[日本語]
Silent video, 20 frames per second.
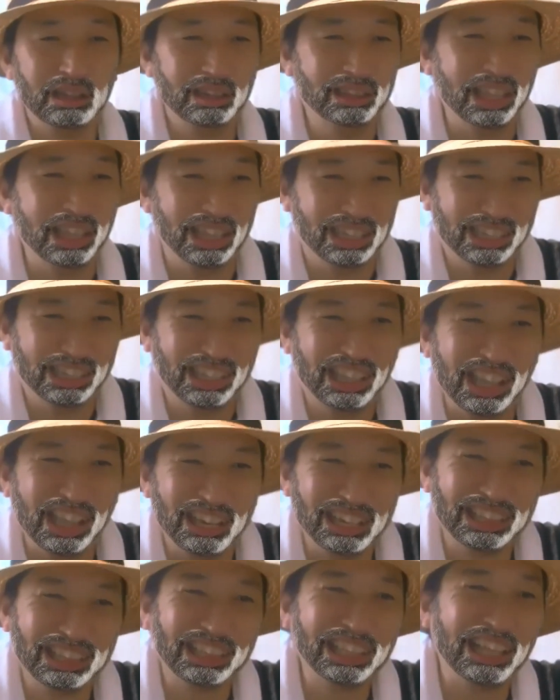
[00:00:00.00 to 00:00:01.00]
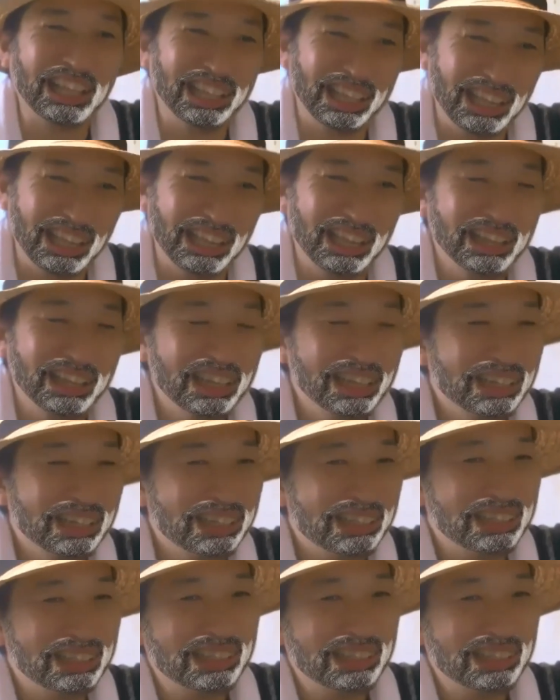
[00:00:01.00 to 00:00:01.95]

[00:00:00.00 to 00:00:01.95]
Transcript: 絶対使わねえ。